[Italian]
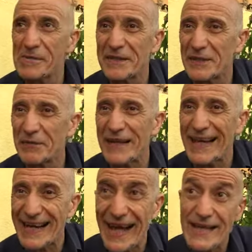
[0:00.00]
quindi dov'è
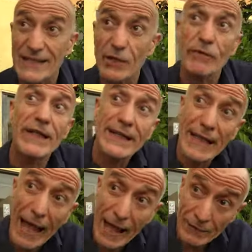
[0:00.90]
la casa, dov'è il
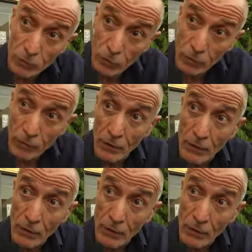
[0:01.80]
teatro,